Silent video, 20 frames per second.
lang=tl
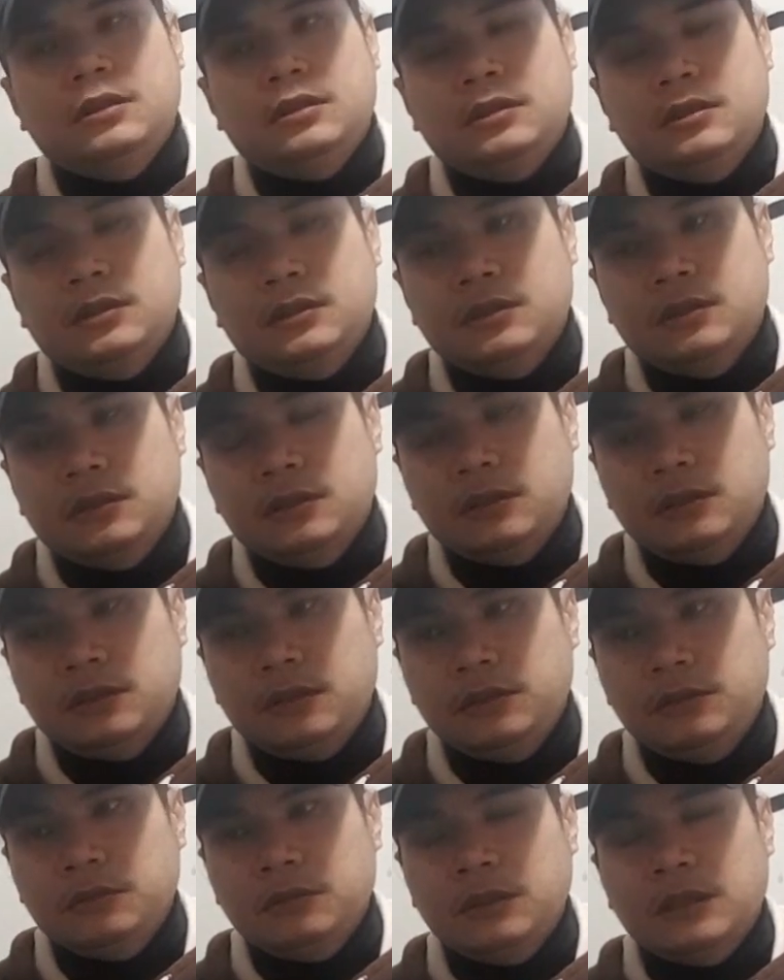uh,
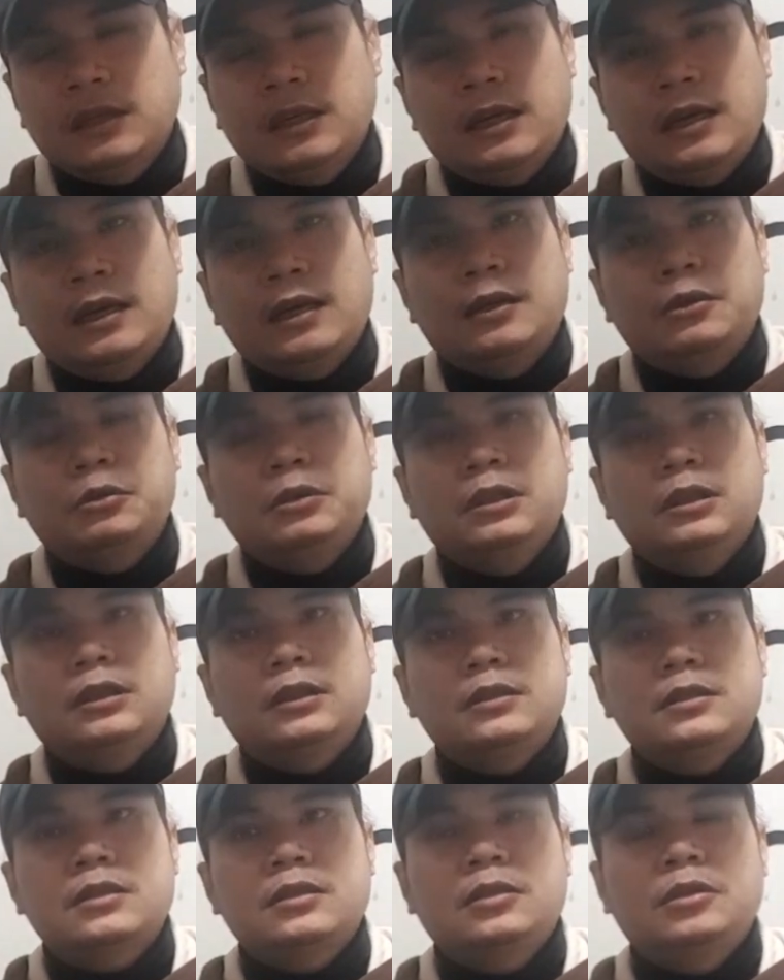yung naghahawi
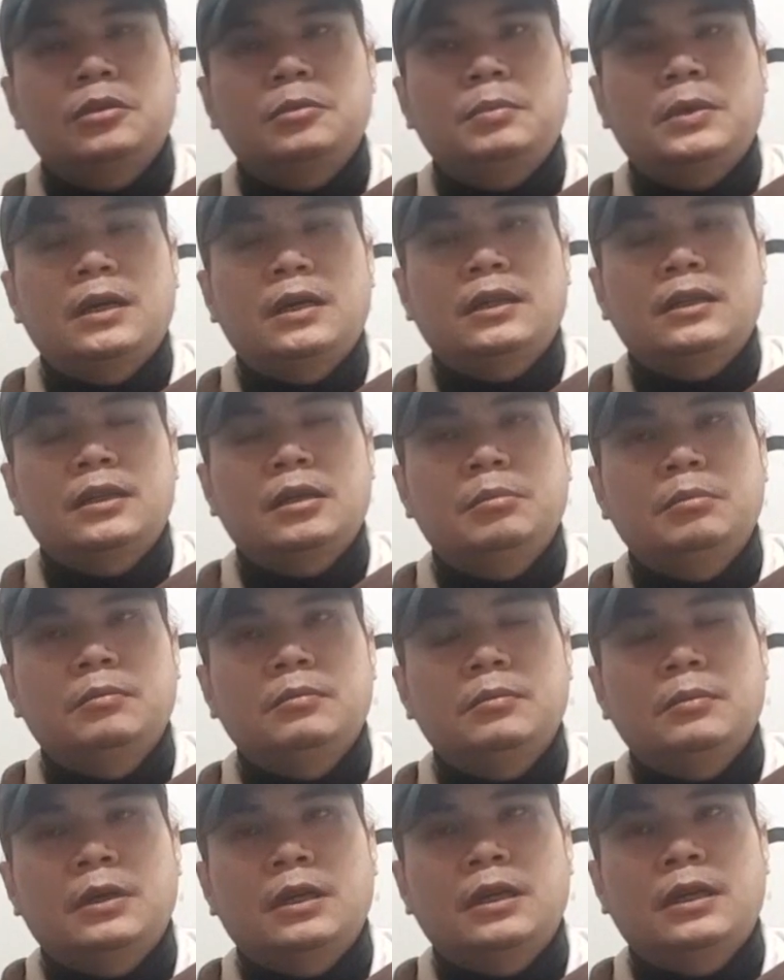ng snow pa tab,
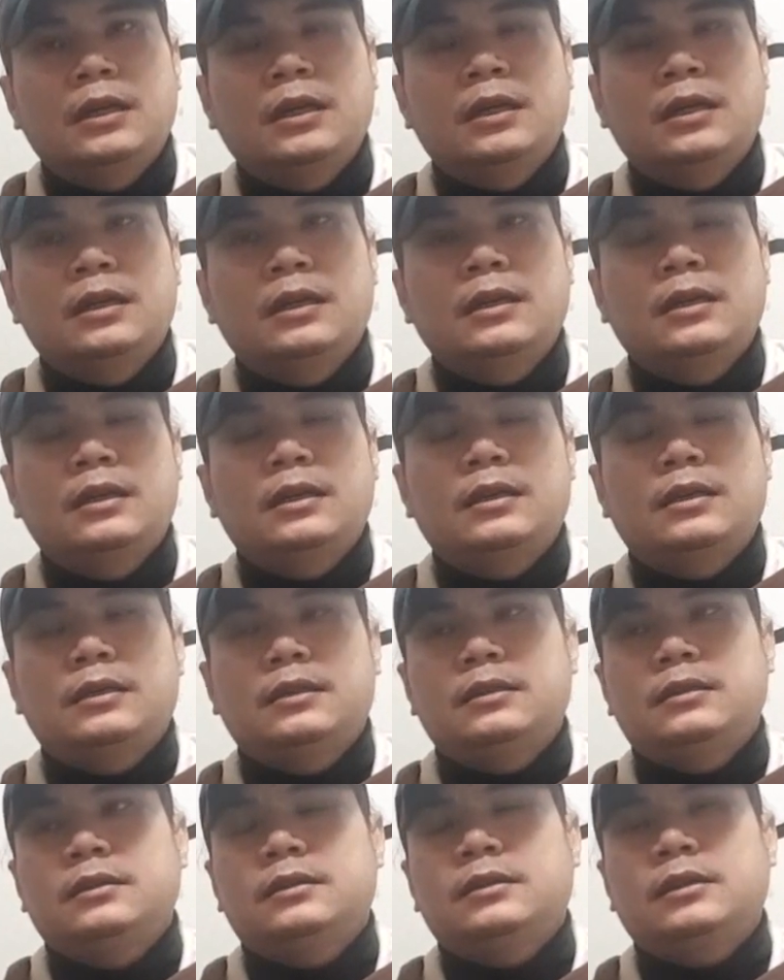uh,
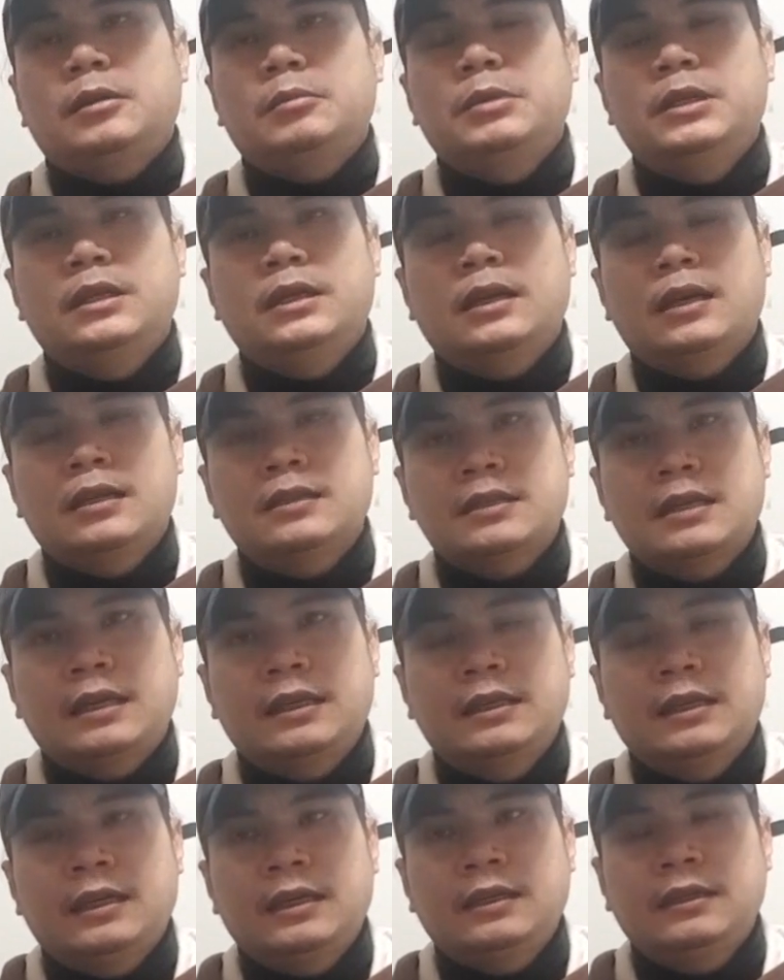tabi ng
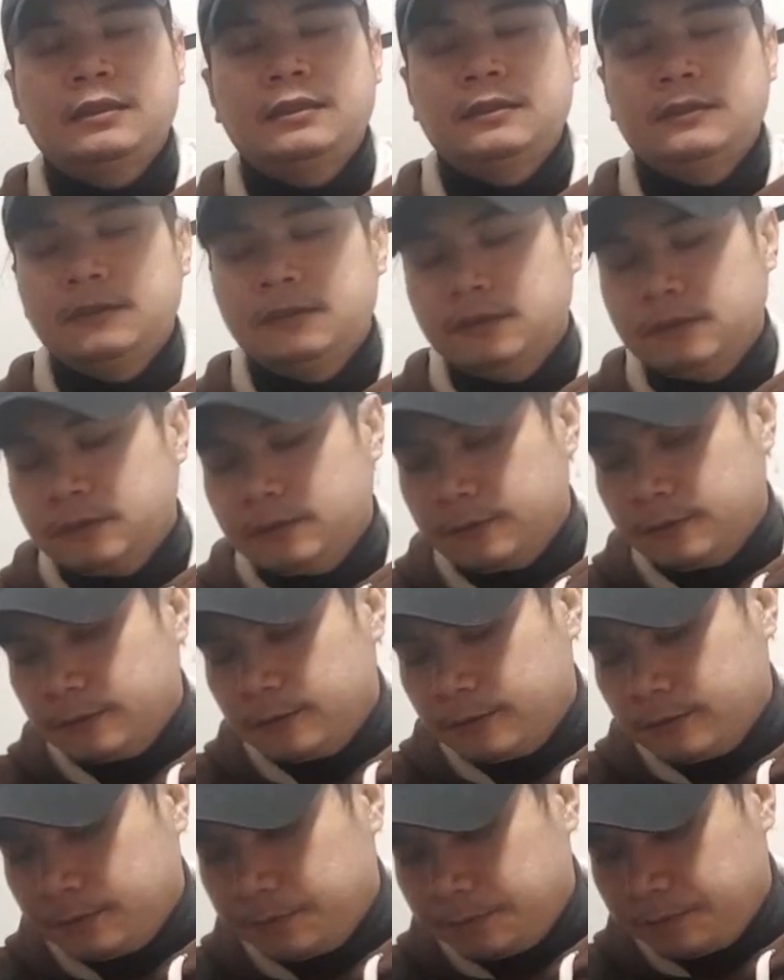kalsada
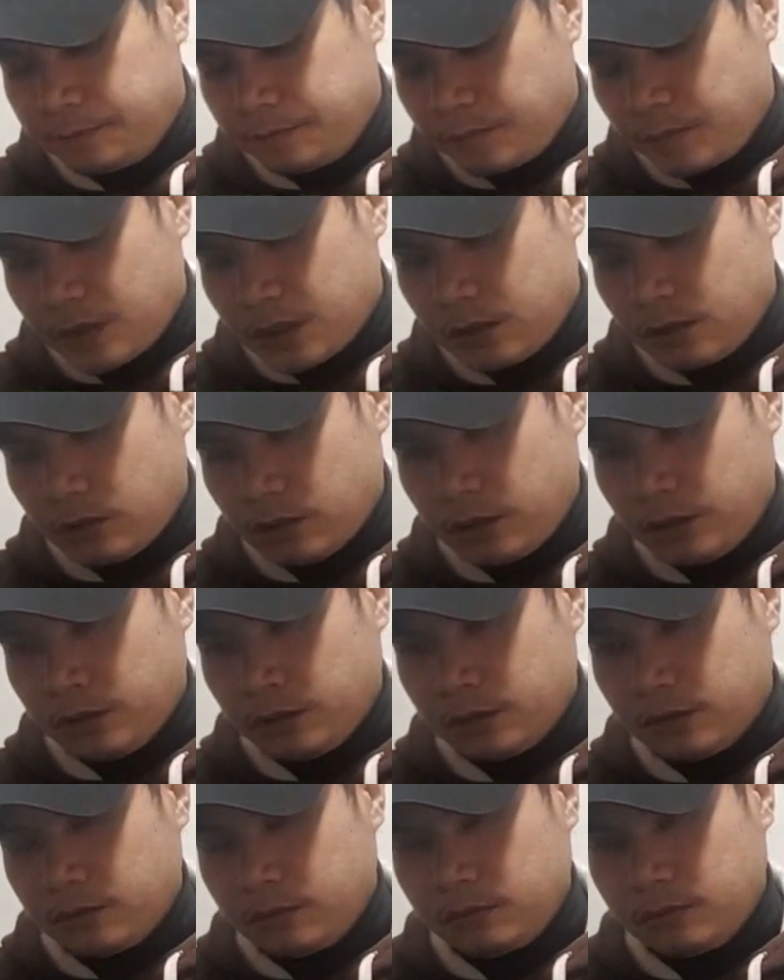so
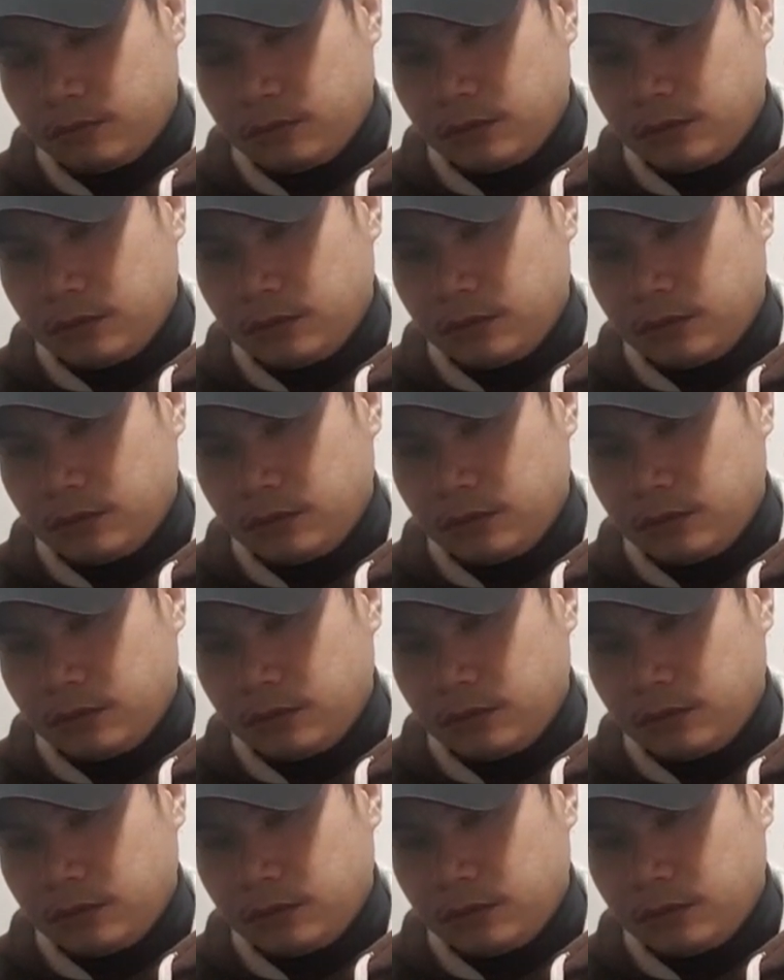ayun